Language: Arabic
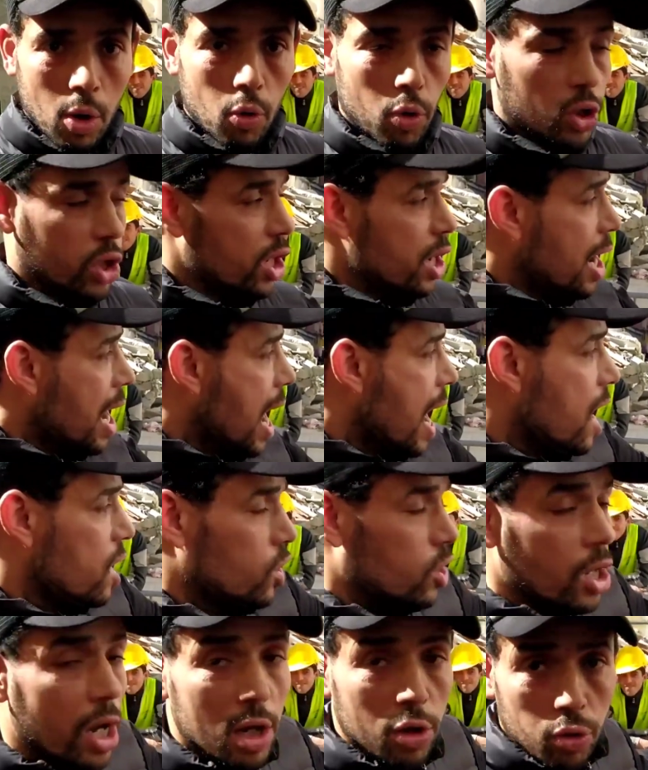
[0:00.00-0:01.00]
واش هي
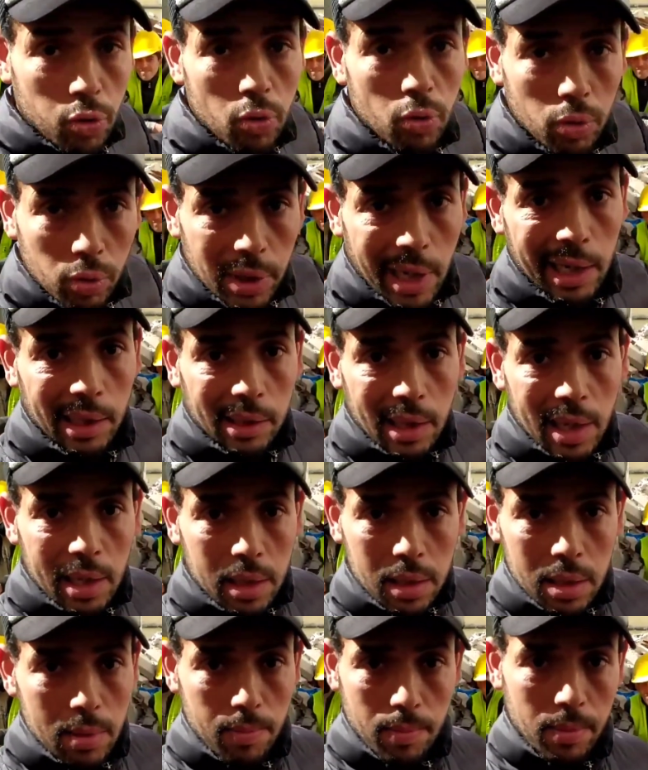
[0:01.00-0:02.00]
عاجات وتحطات
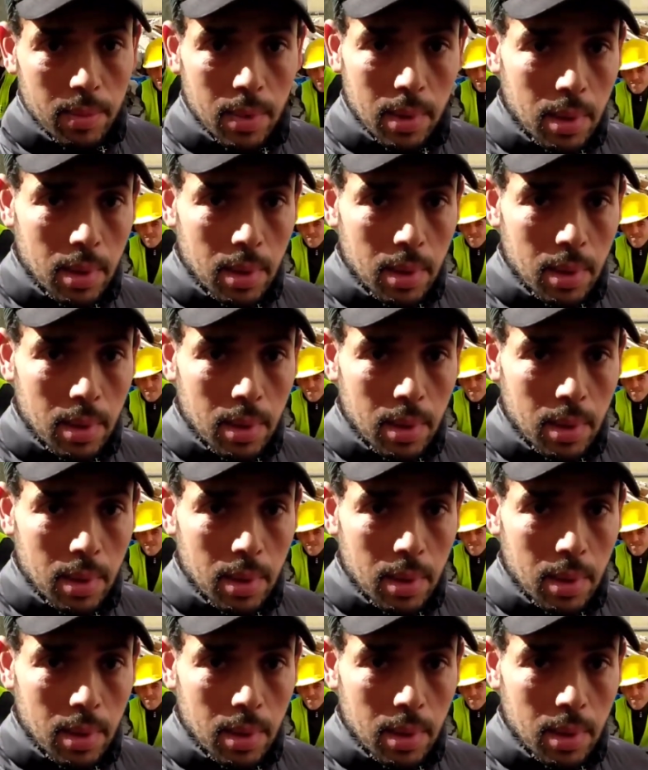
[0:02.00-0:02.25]
تم